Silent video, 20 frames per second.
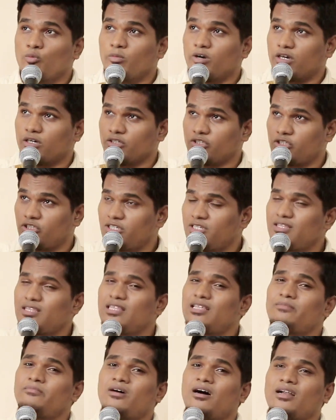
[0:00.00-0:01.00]
உமக்கு
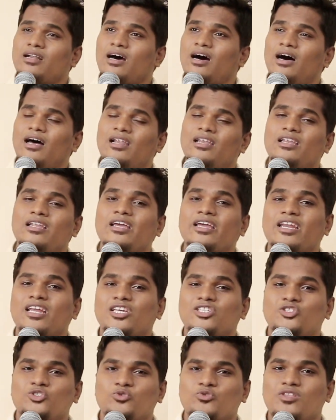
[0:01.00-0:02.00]
சித்தமானால்
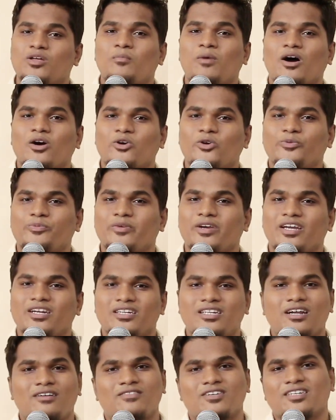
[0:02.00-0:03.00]
என்னை சுத்தமாக்கும்
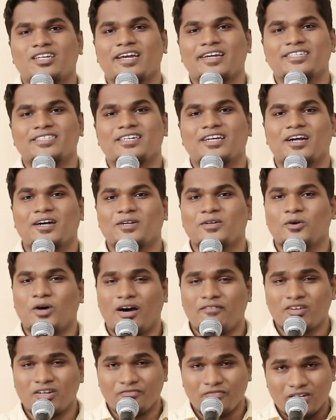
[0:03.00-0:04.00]
என்று அவன் கேட்கிறான்
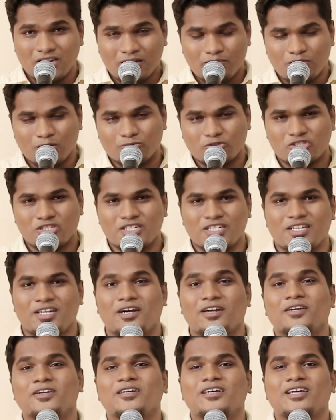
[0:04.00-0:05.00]
அவன் விண்ணப்பம்
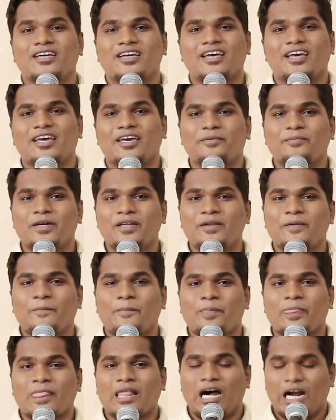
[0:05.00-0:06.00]
செய்கிறான் ஏமேன்
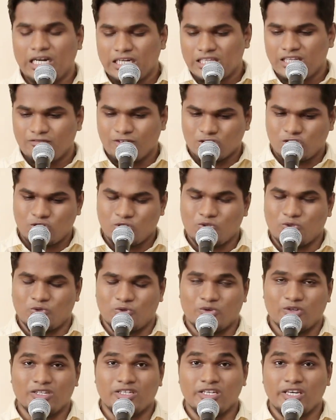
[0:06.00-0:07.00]
அடுத்த
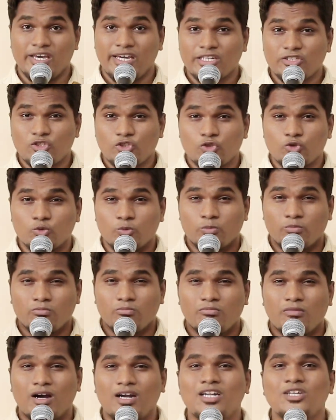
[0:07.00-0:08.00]
வசனம் இயேசு
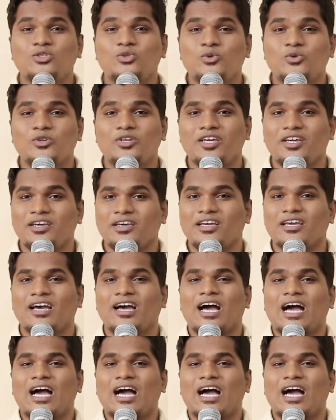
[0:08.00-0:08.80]
மனதுருகி